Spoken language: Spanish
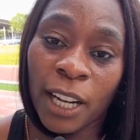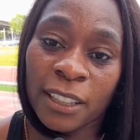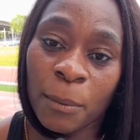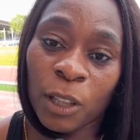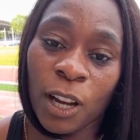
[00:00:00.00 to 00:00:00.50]

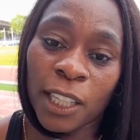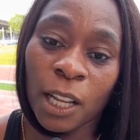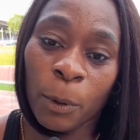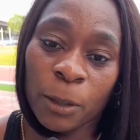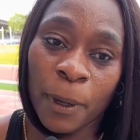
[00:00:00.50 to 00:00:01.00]
lanzamiento de
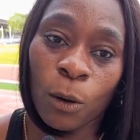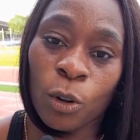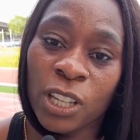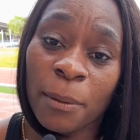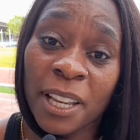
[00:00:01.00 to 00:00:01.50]
Jalina, pues para
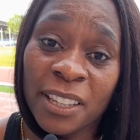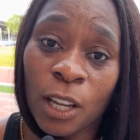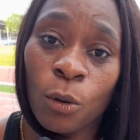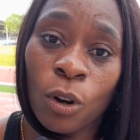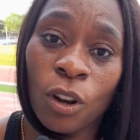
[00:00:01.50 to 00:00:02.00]
uno sabe bien
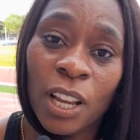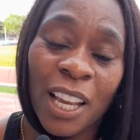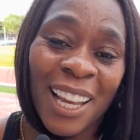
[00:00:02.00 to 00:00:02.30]
seguro,